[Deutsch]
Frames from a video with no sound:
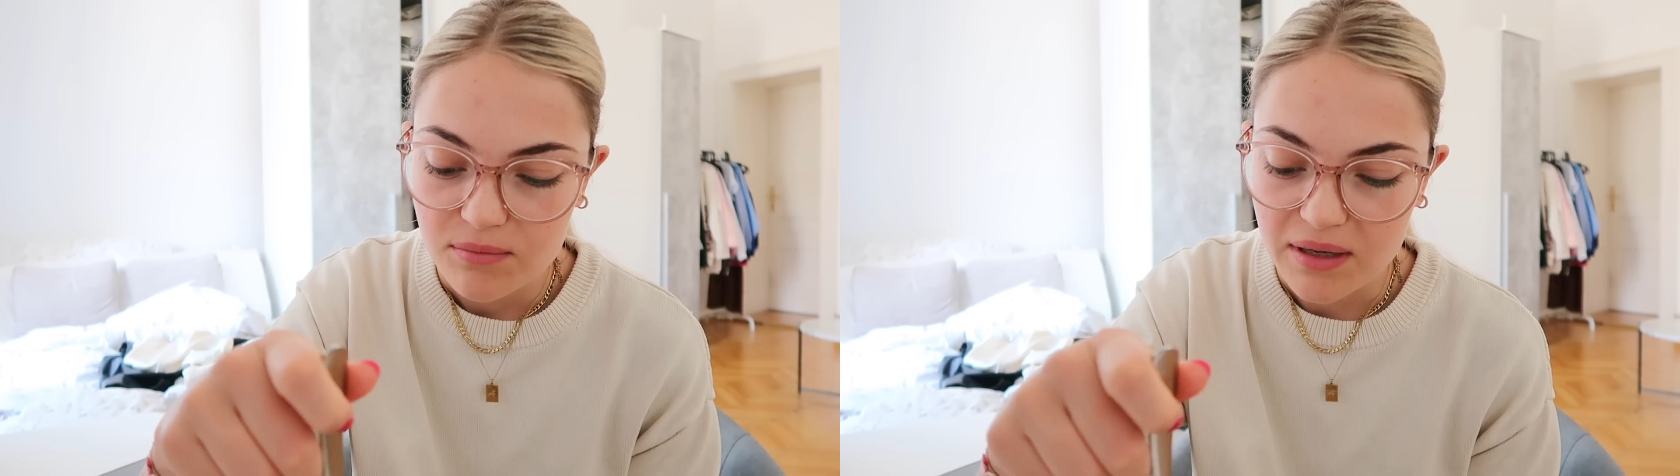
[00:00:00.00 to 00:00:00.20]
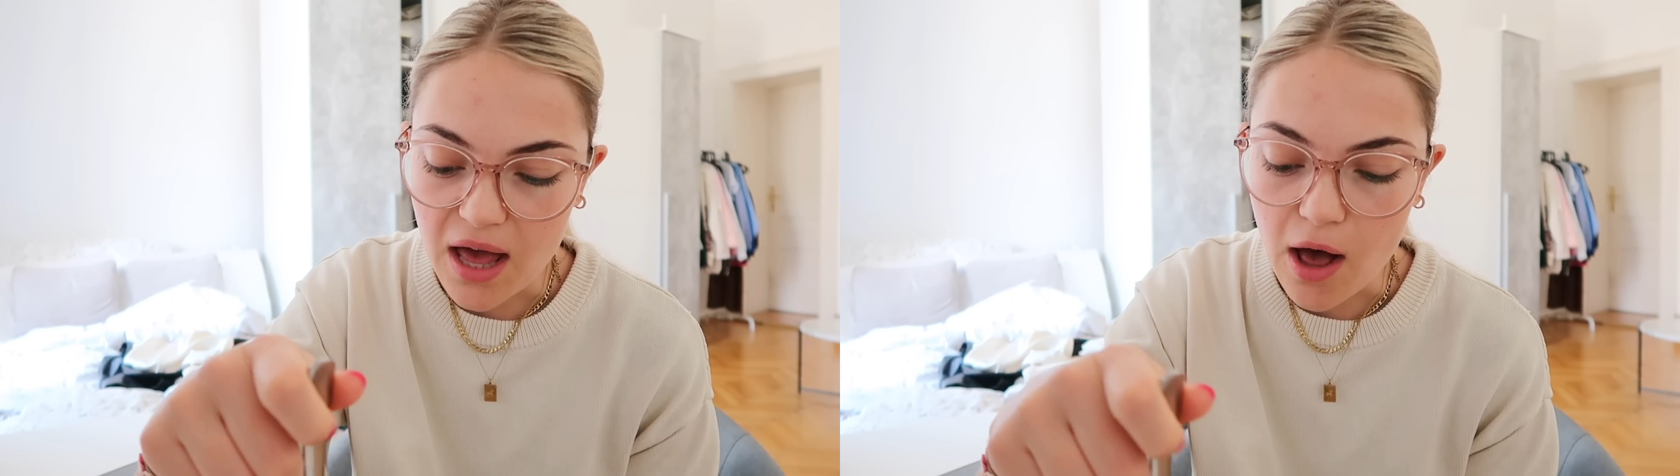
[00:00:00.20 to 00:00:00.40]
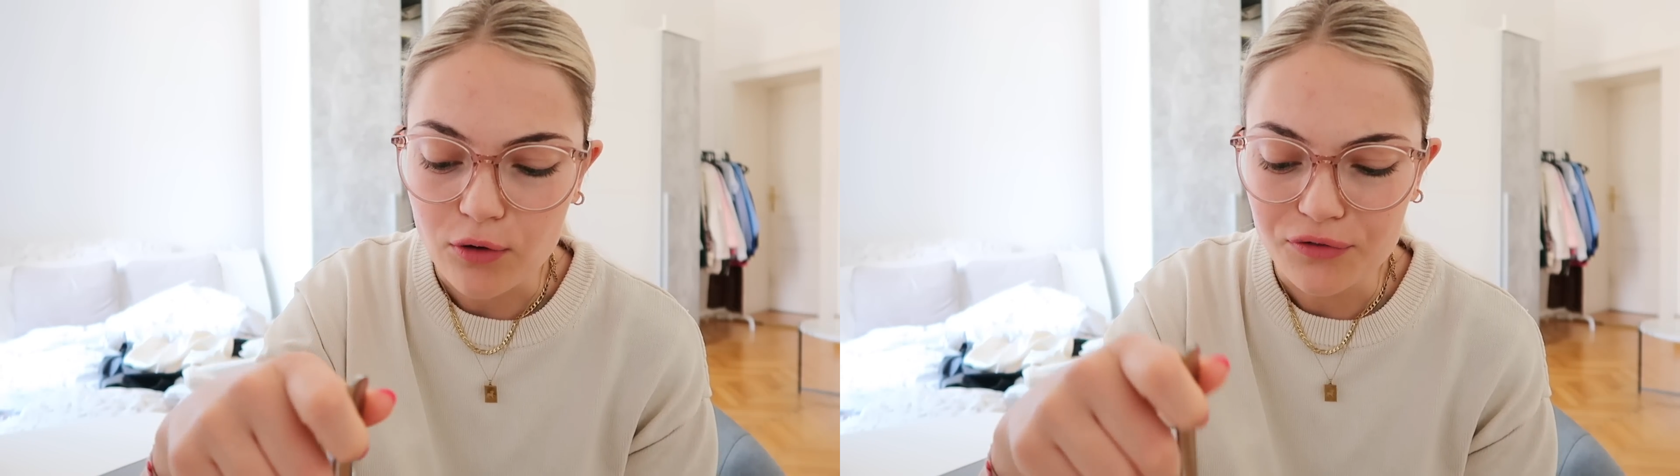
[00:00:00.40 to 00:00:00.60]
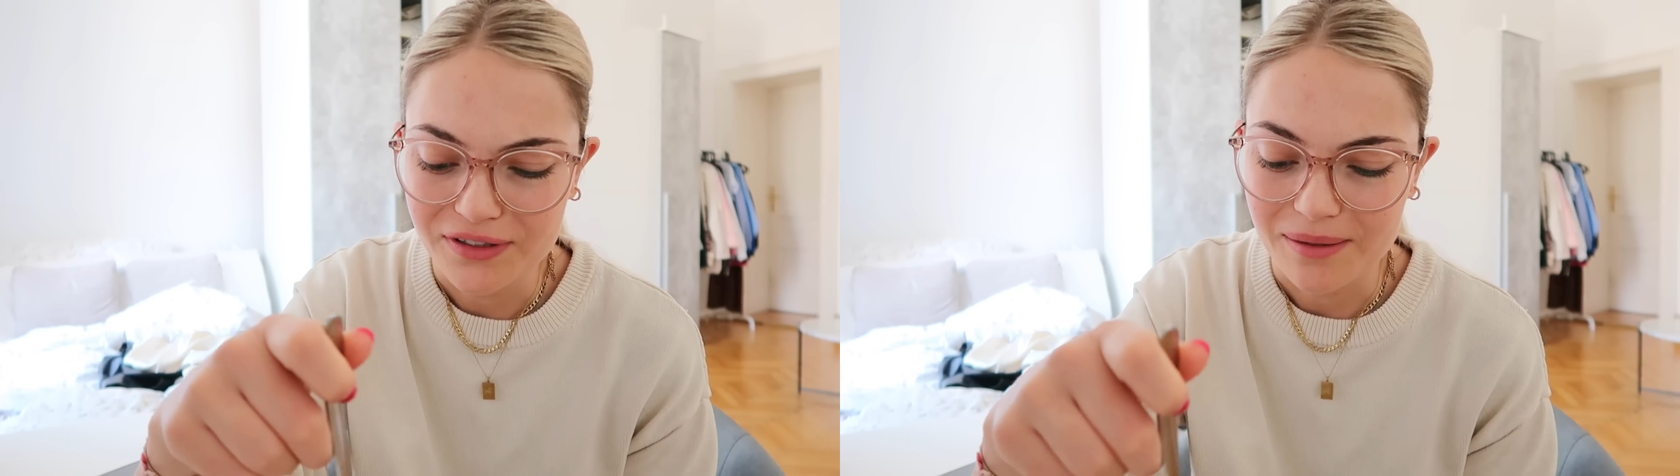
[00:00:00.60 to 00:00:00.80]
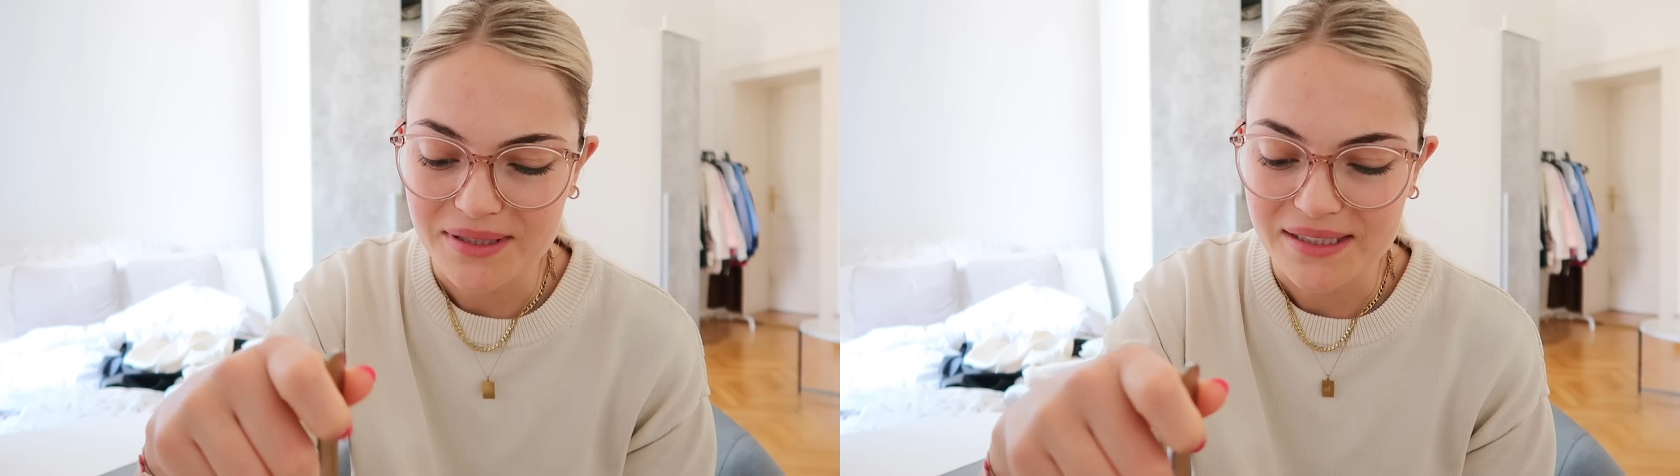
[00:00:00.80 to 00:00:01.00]
Mein
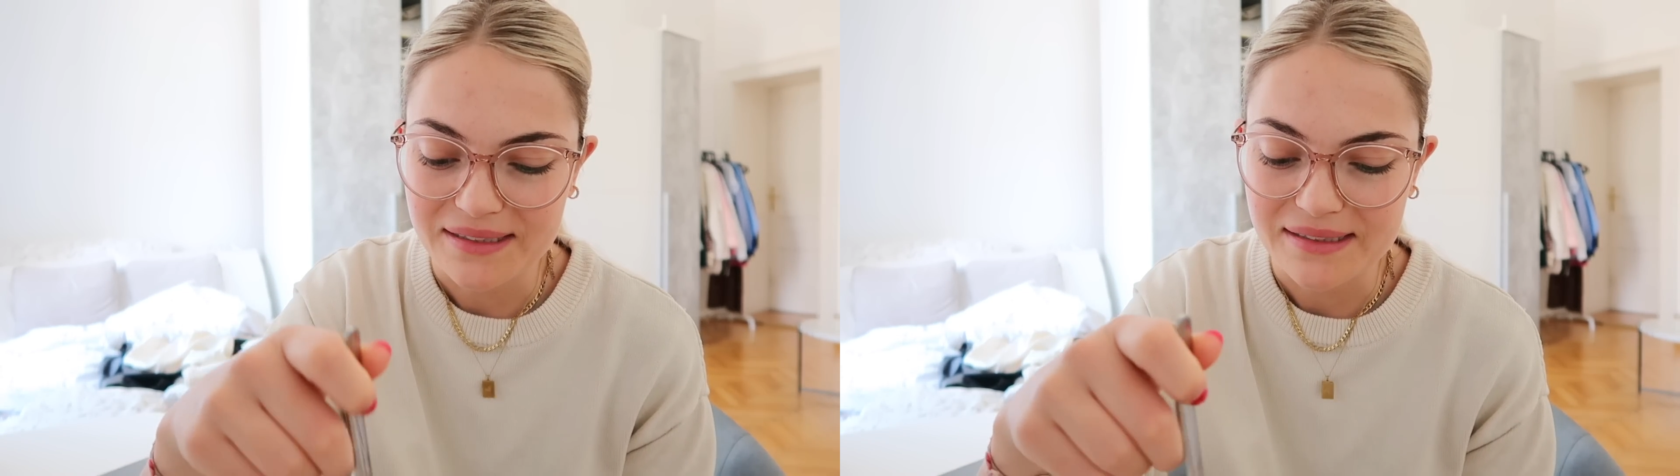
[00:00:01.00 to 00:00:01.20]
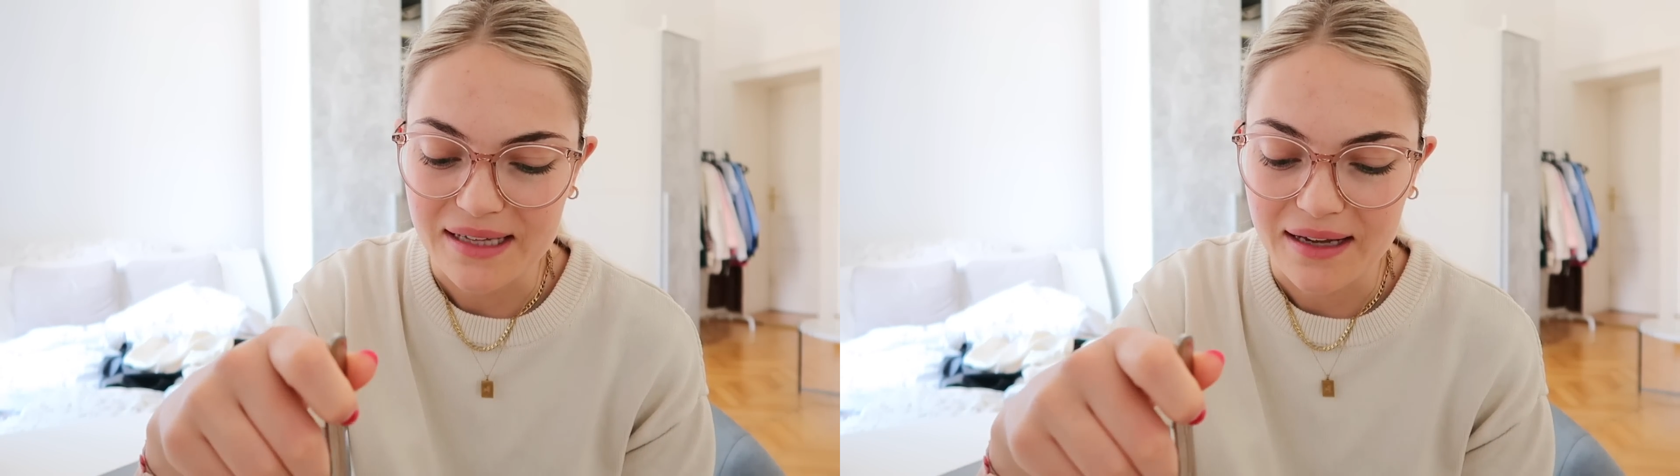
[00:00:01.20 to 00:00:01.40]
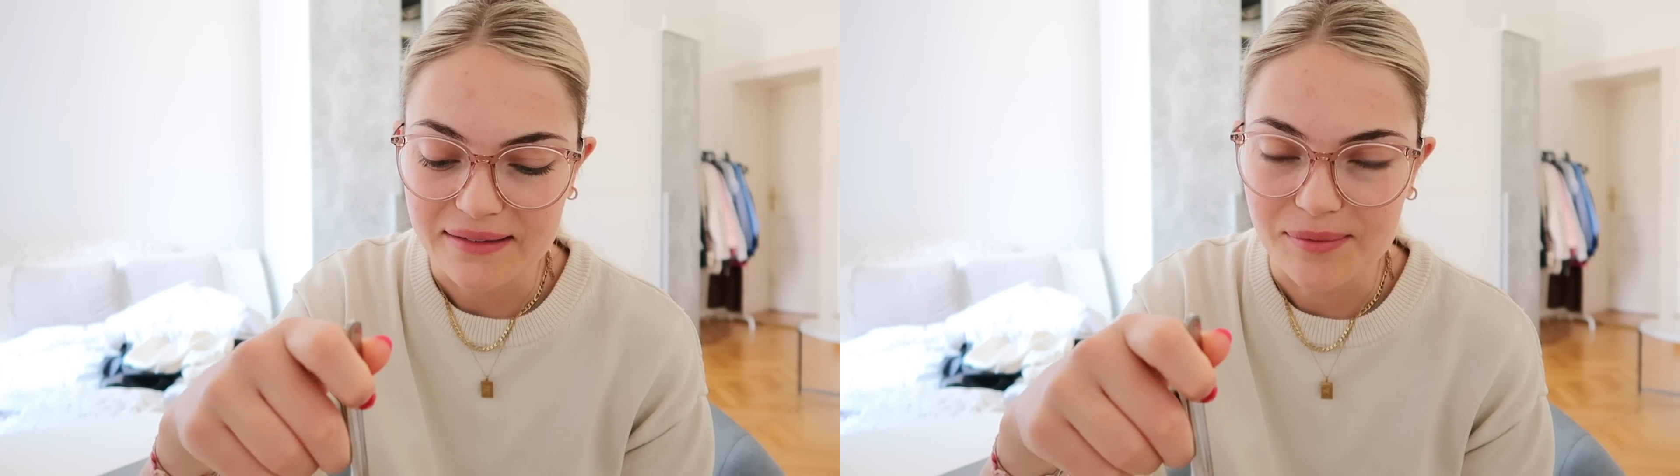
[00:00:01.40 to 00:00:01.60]
Outfit habe ich nicht gezeigt,